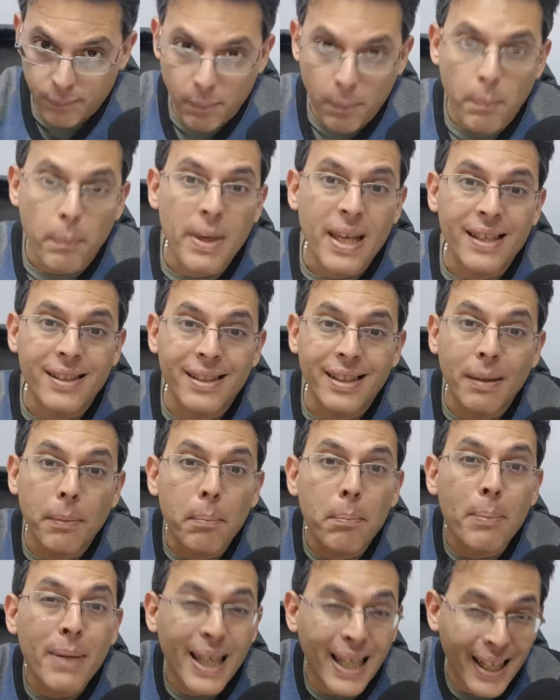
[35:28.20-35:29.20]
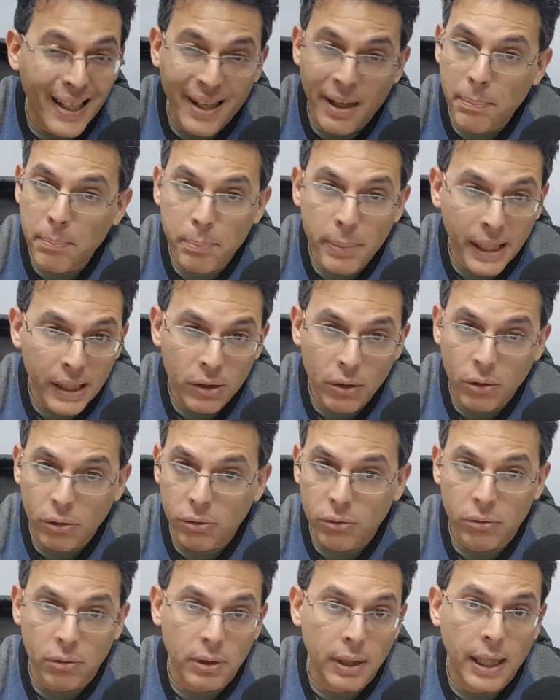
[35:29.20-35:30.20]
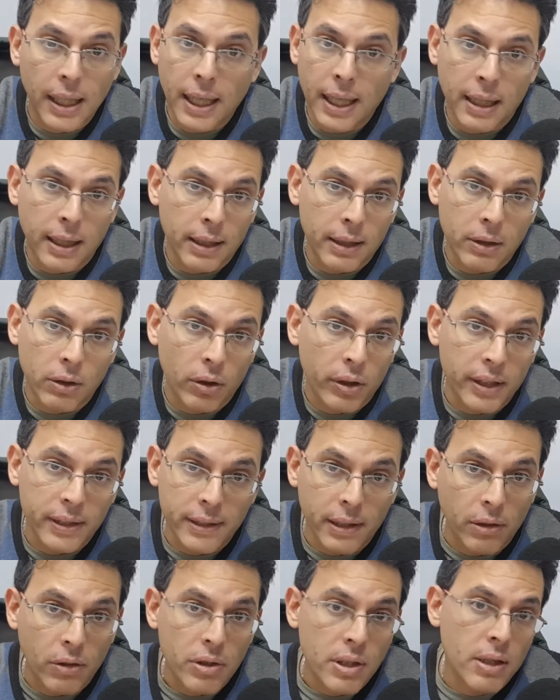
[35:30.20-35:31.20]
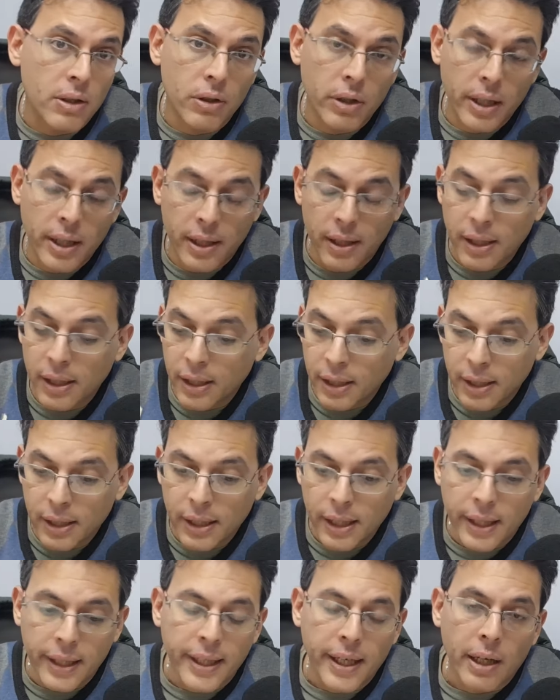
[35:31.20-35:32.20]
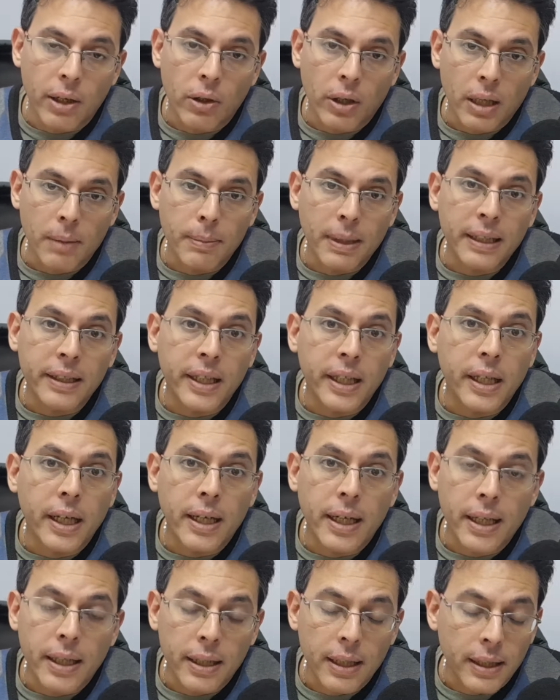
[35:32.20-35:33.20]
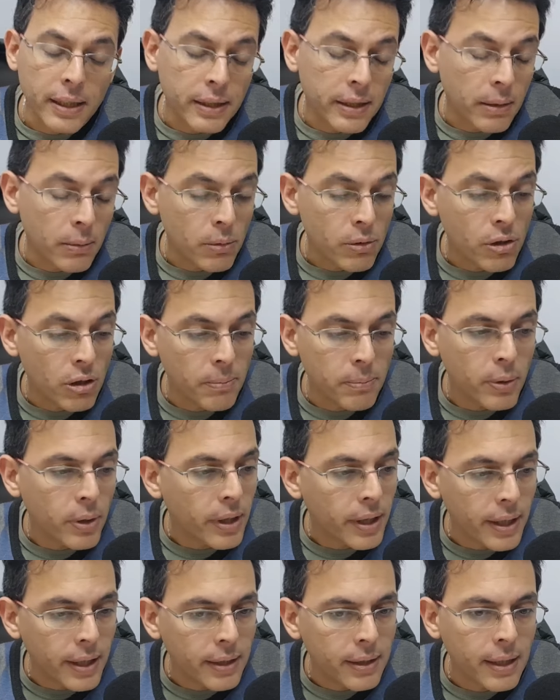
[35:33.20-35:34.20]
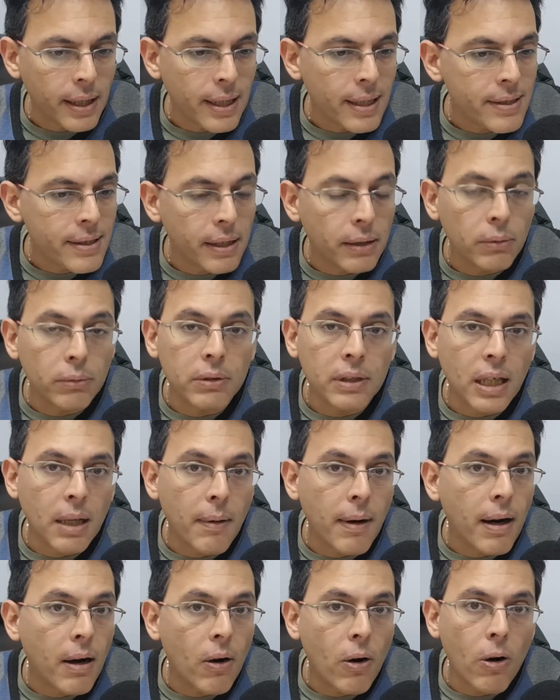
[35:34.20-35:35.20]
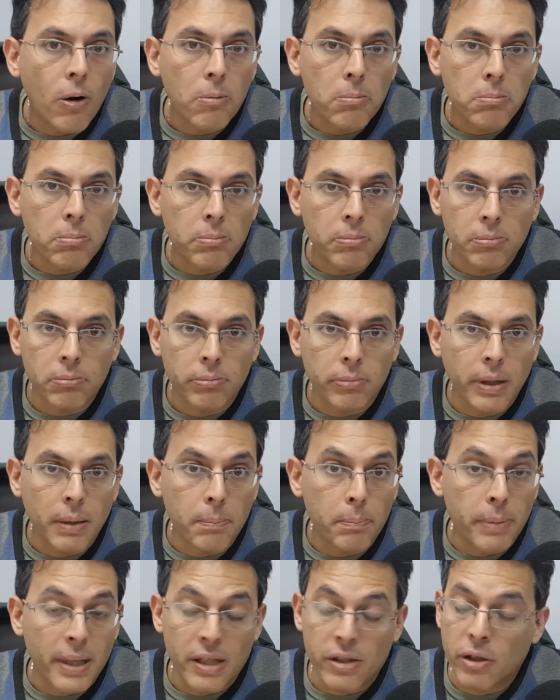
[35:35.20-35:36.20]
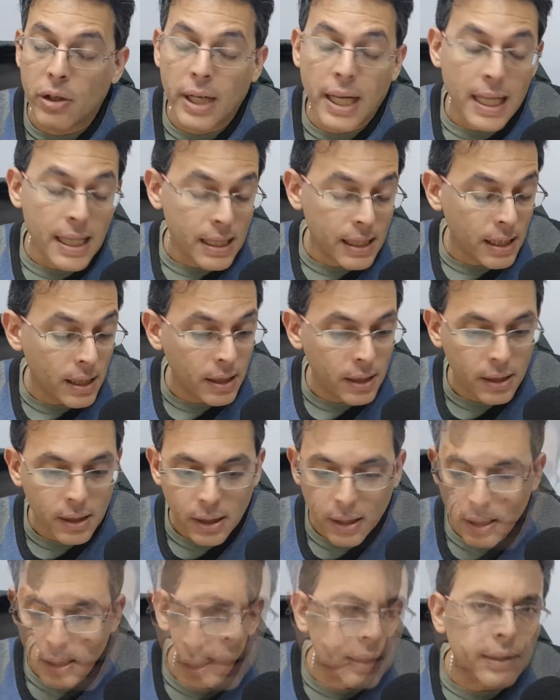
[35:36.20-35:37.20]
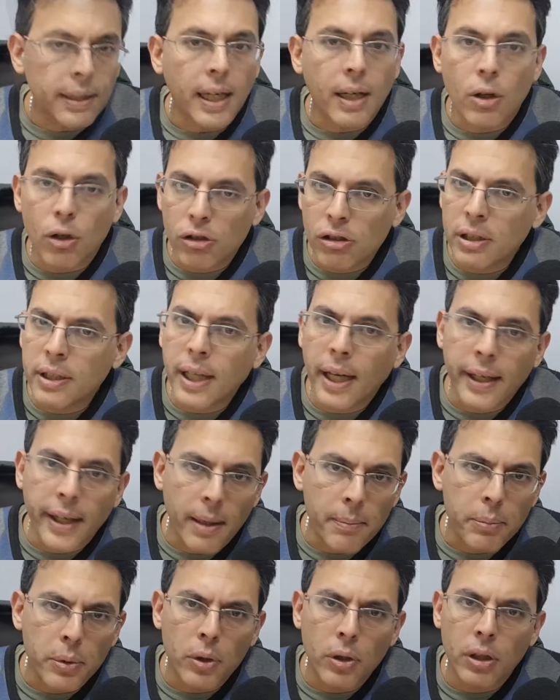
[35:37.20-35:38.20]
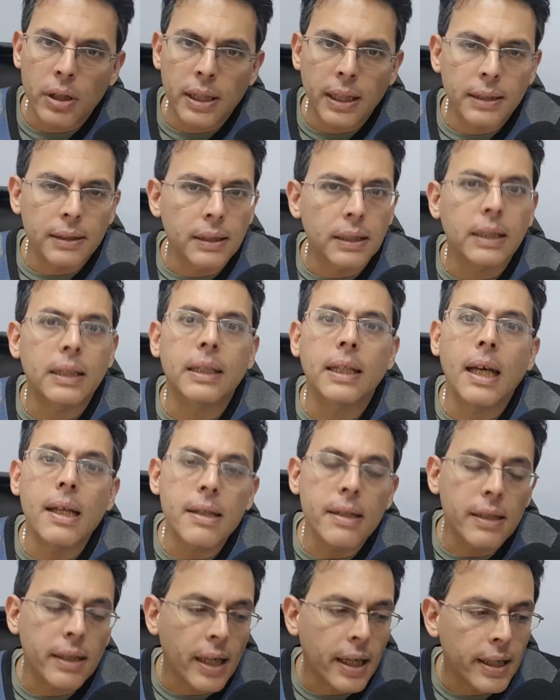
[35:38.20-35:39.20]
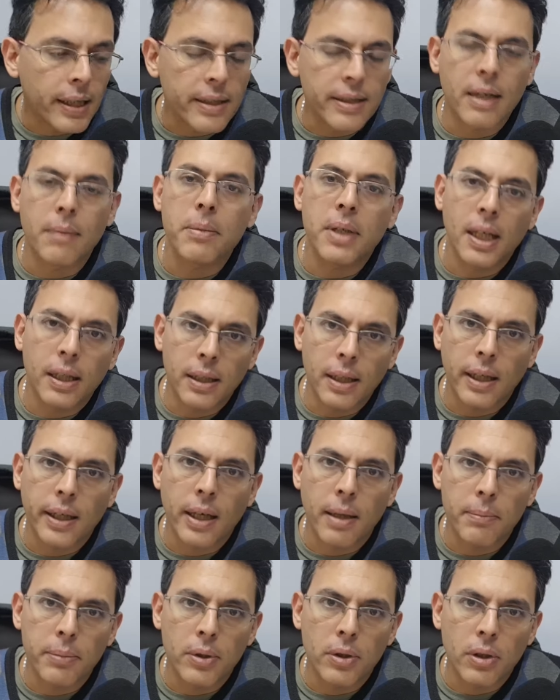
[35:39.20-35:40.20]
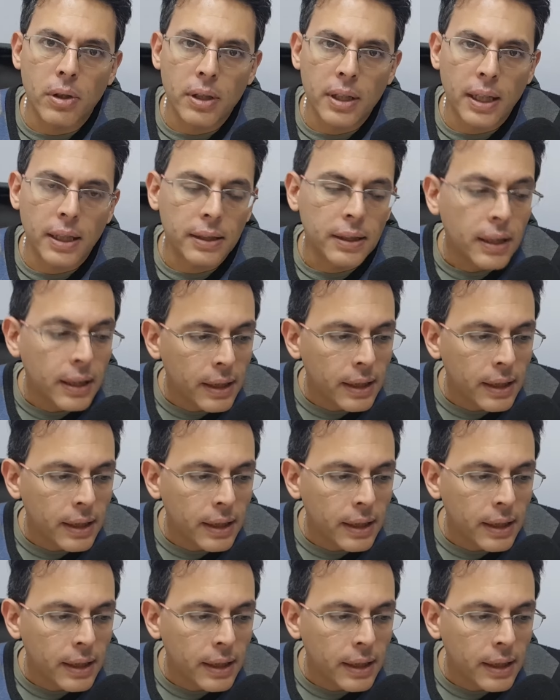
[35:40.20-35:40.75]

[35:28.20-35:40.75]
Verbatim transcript: mis, mis respetos a los desarrolladores y a los que mantienen la, distribución porque están haciendo un trabajo impresionante. Tantas cositas que aportan, tantas herramientas que aportan.